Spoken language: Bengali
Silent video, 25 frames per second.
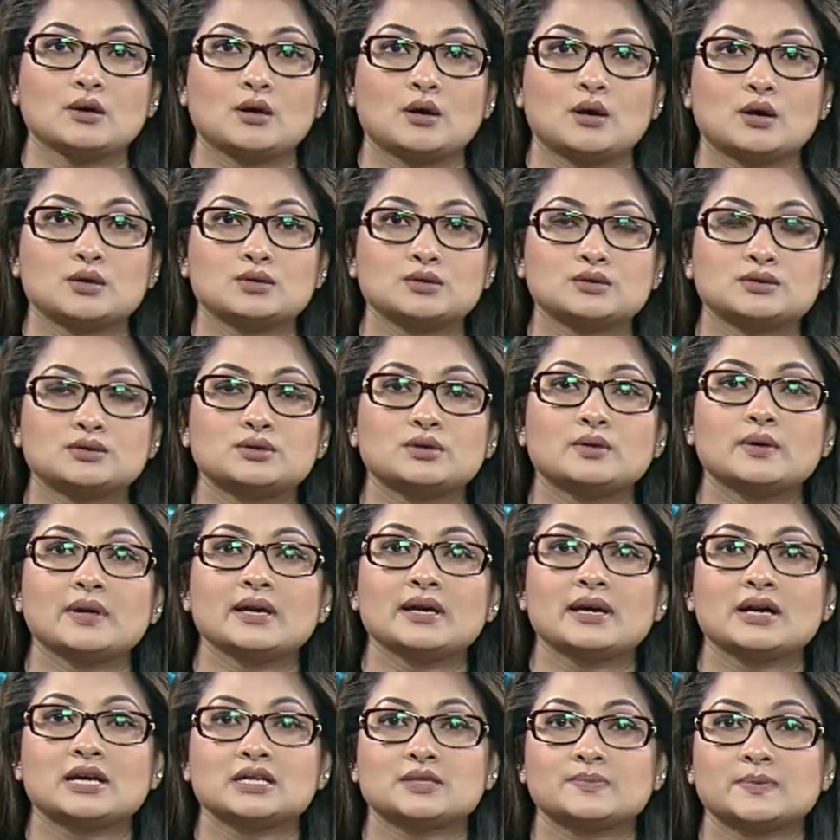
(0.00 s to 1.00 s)
অসুস্থ
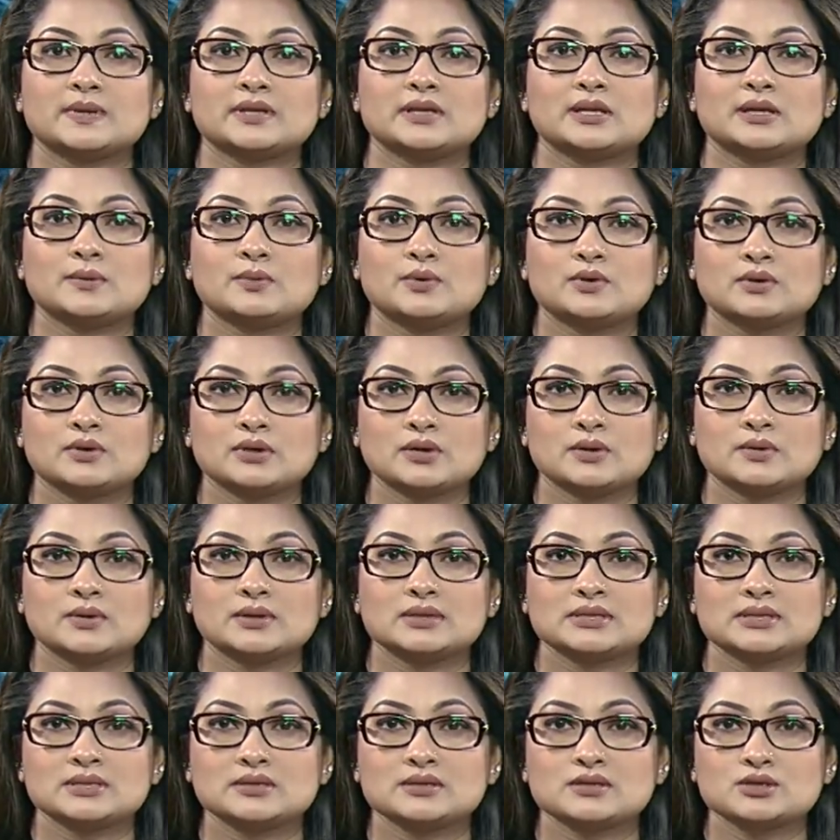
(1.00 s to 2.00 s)
হয়ে হাসপাতালে ভর্তি
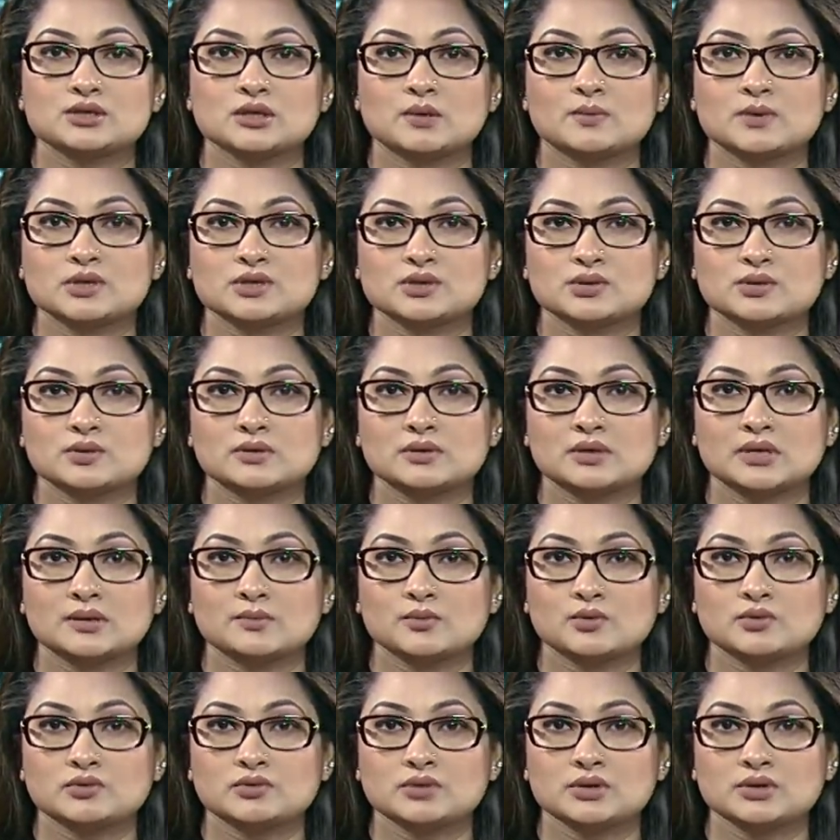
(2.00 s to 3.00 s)
হয়েছেন সমাজ কল্যাণ
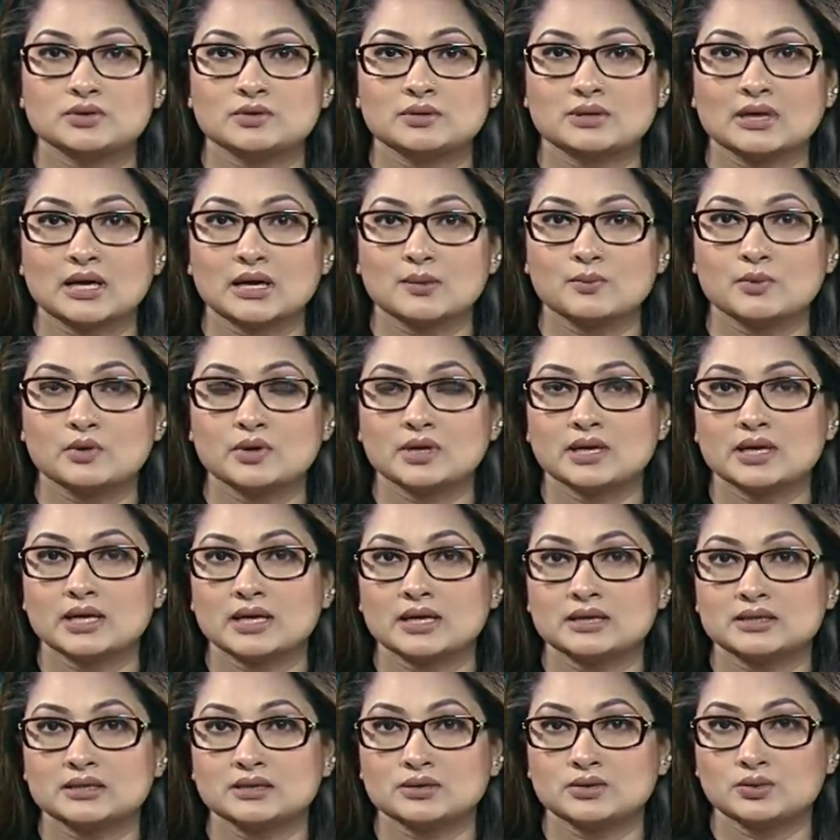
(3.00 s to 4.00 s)
মন্ত্রী ও
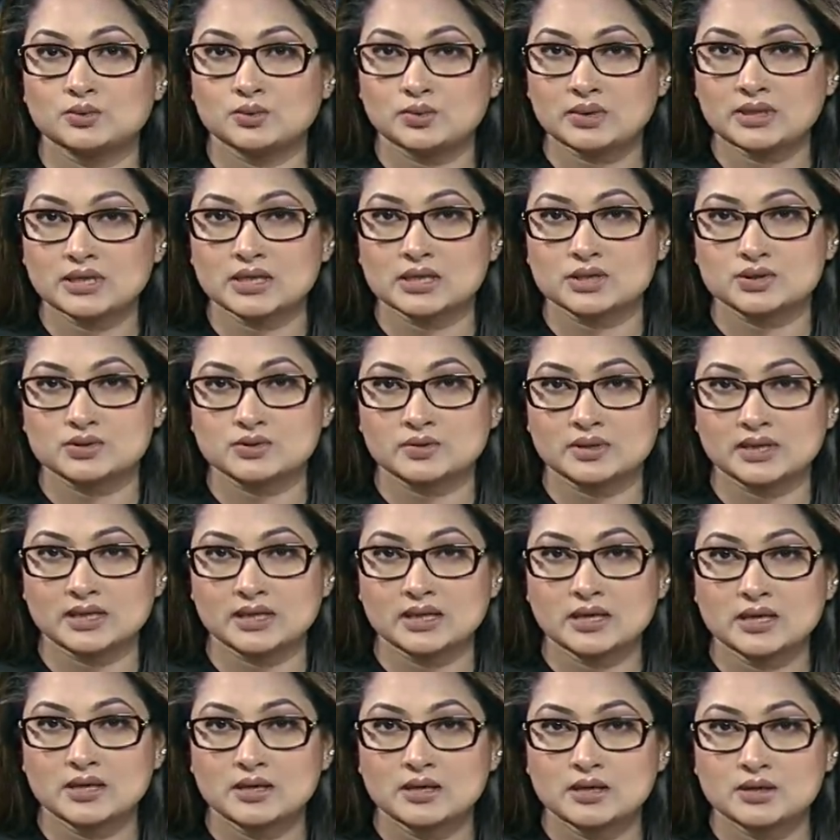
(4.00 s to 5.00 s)
লালমনিরহাট দুই আসনের
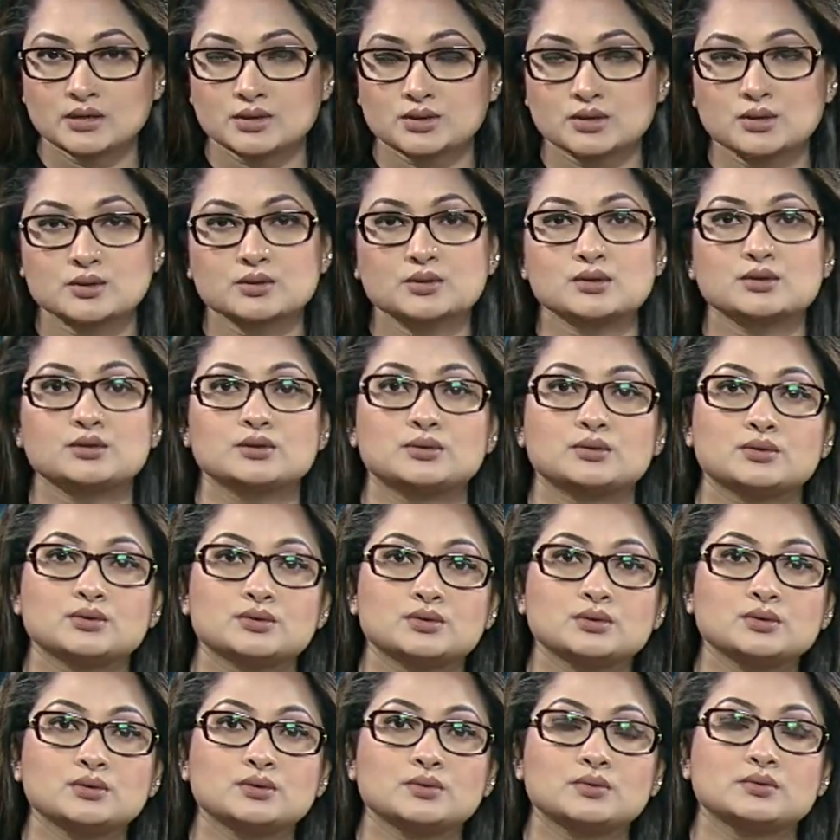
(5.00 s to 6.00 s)
সংসদ
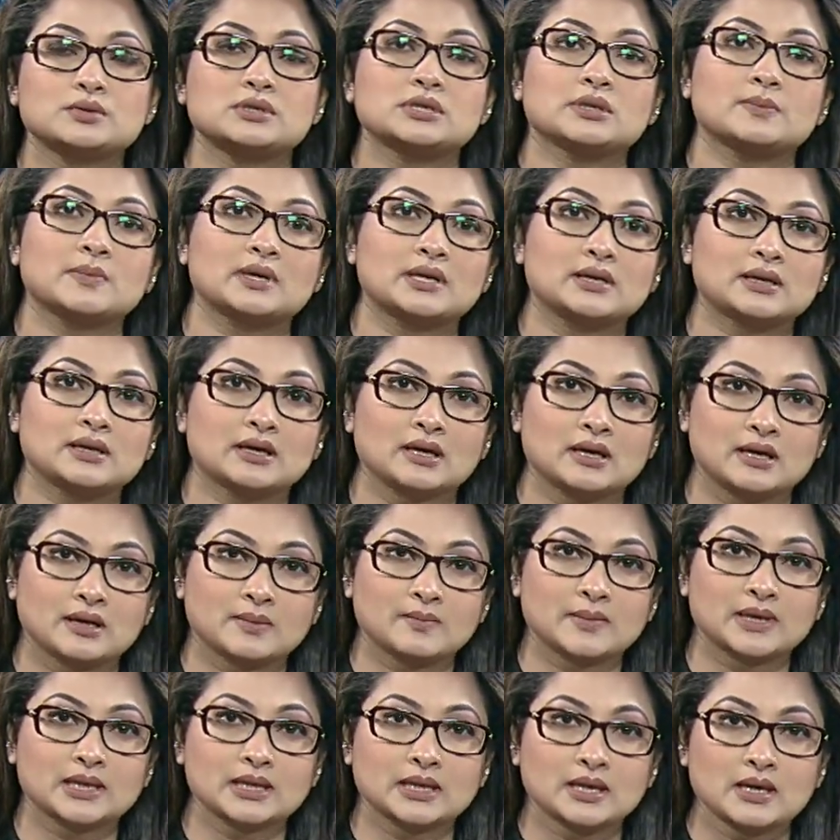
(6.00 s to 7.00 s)
সদস্য নুরুজ্জামান
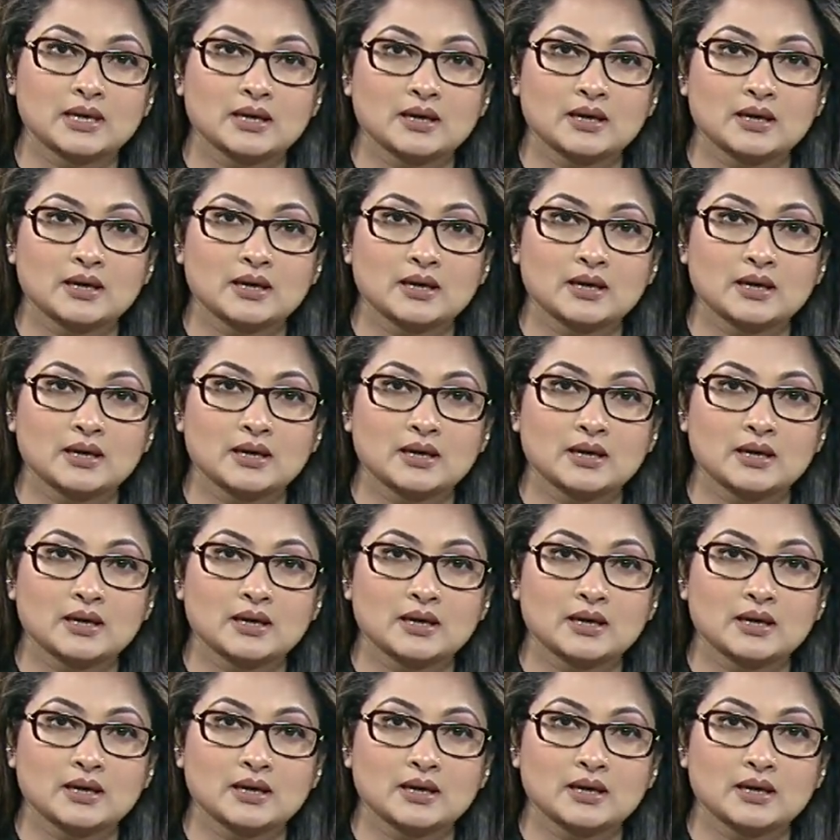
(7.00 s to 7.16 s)
আহমেদ